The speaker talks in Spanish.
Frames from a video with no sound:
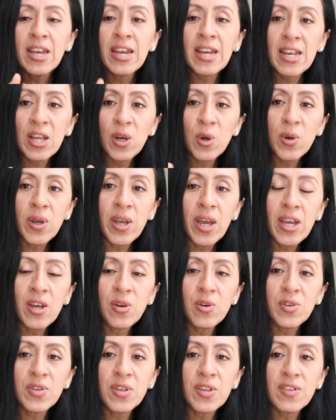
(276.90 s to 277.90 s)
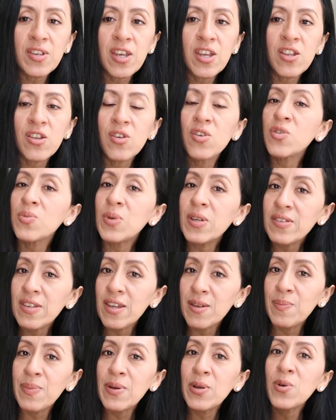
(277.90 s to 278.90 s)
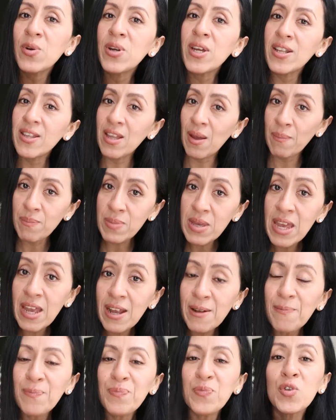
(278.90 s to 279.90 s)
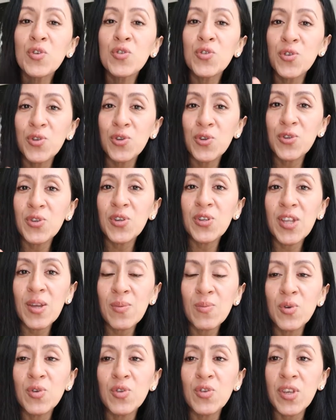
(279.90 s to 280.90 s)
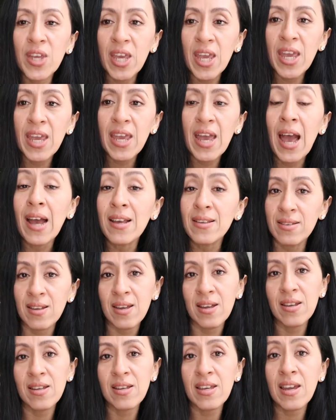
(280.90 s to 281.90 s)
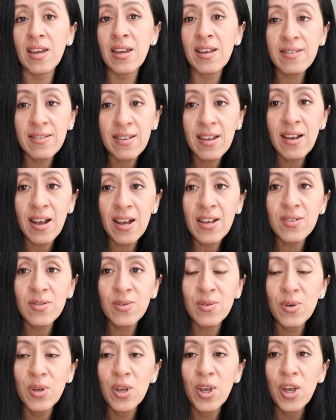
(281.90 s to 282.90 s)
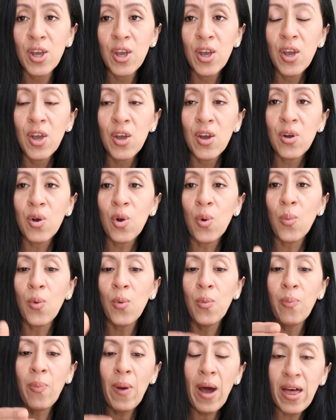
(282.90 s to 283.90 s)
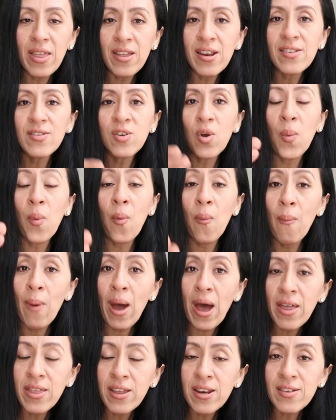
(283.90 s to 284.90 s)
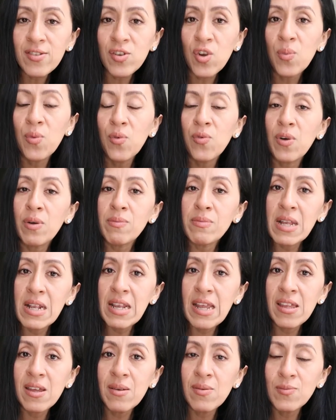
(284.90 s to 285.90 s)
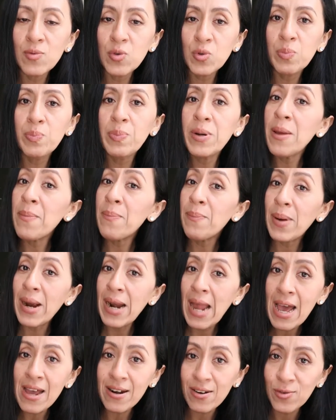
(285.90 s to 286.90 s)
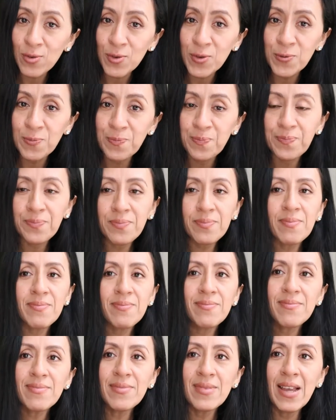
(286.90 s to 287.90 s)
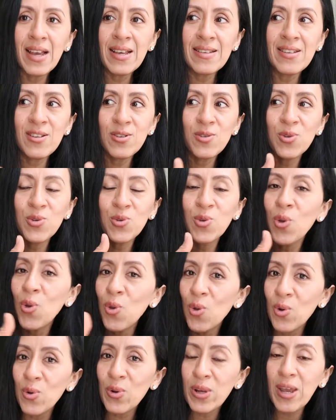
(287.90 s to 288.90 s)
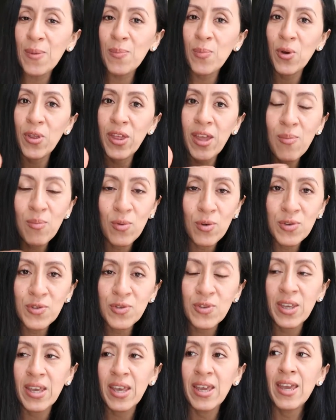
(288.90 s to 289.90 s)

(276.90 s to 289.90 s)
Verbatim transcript: creo que hay cosas que Dios va a hacer, pero que también nosotros tenemos que hacer. Y en este caso, como padres, como madres, como familia, debemos prepararnos haciendo todo lo que podemos